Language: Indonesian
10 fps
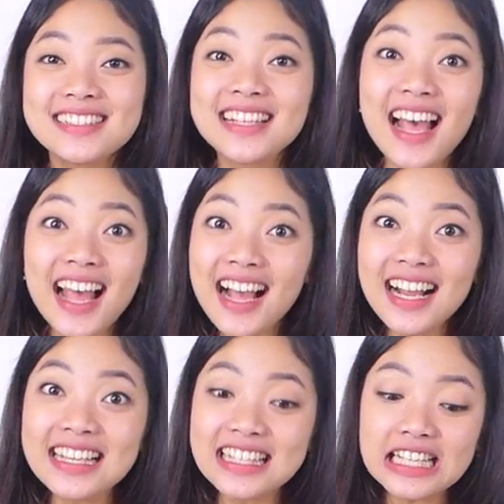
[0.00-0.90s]
sekarang
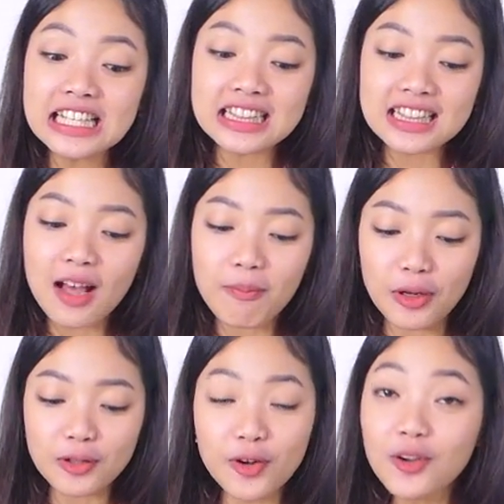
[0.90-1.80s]
kita
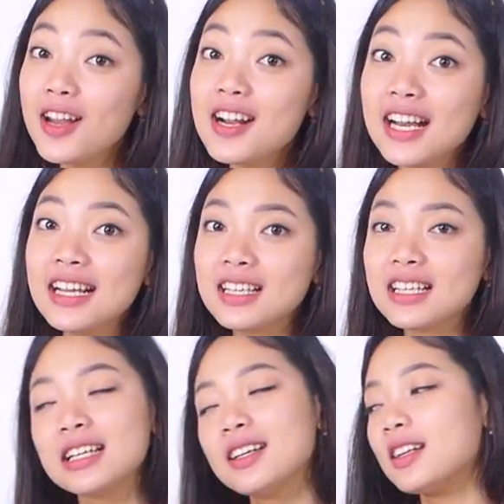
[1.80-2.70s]
potong yuk adik-adik
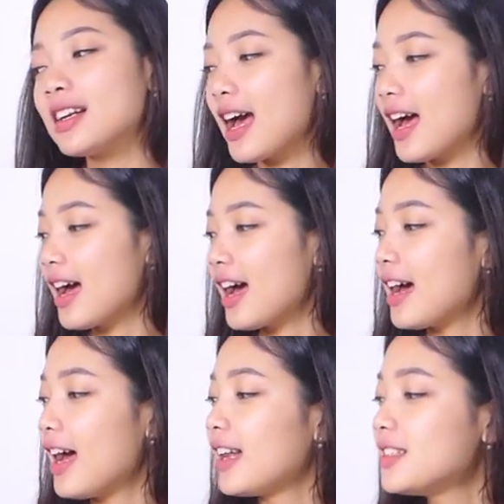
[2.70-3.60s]
nah
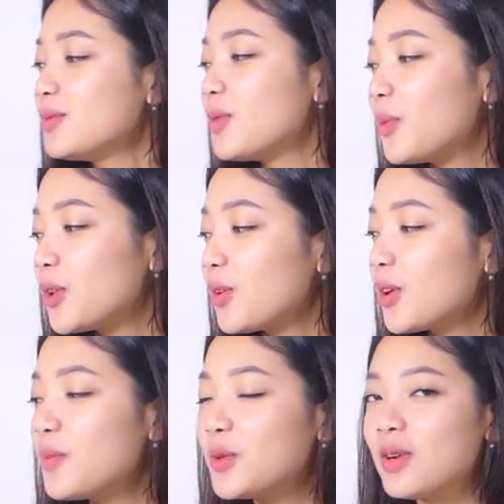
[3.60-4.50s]
kali mau
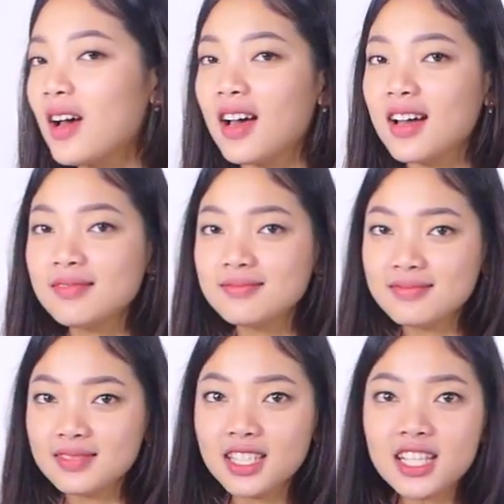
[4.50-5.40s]
potongnya menggunakan
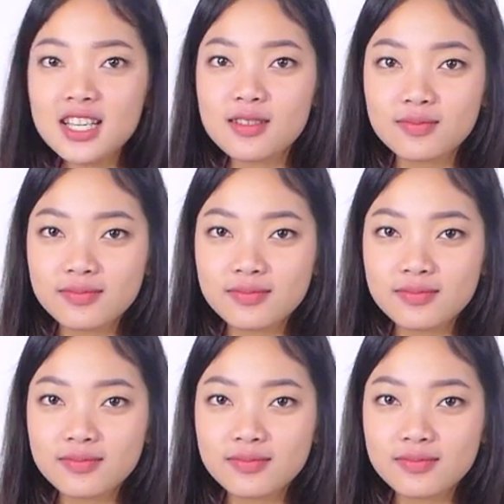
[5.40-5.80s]
ini